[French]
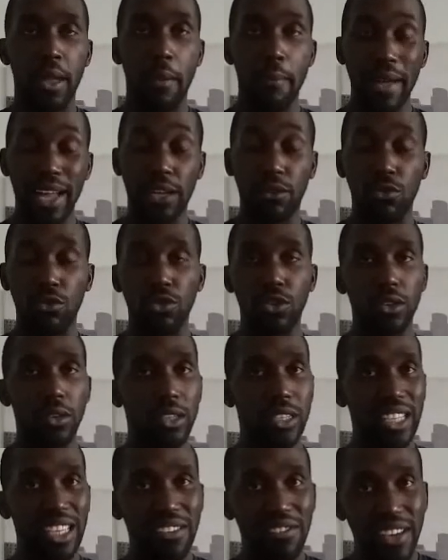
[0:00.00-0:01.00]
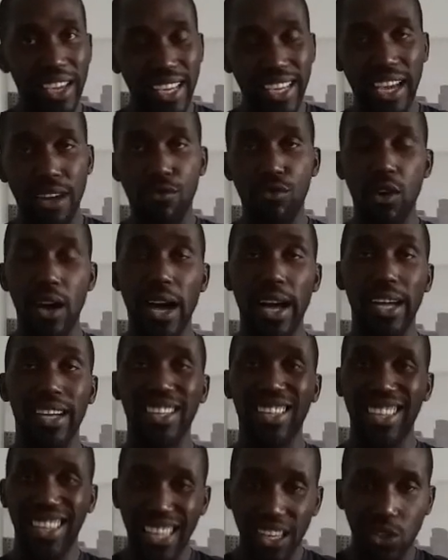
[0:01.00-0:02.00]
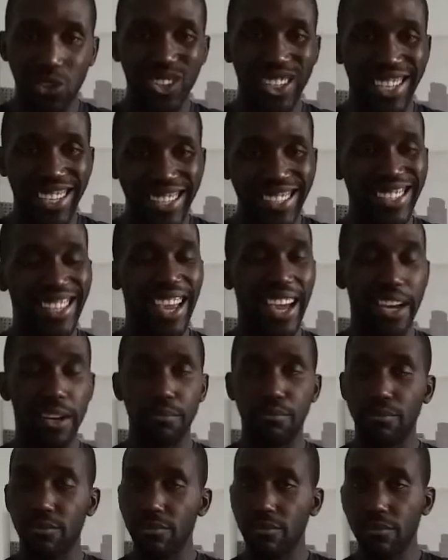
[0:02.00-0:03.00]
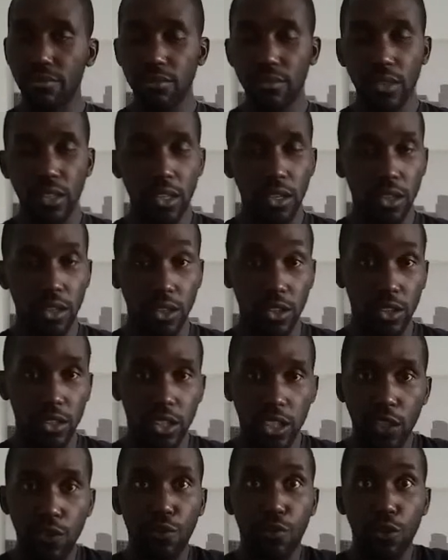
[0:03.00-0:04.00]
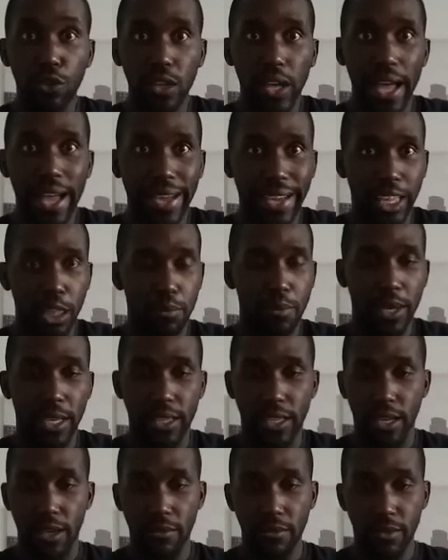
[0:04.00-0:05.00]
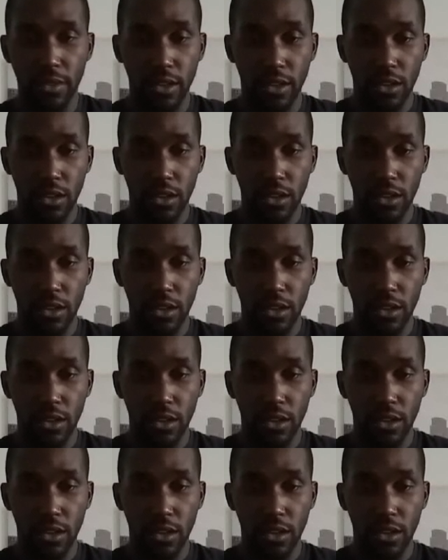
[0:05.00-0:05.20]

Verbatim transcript: Par contre, il va y avoir quelques critères euh, qu'il faudra respecter.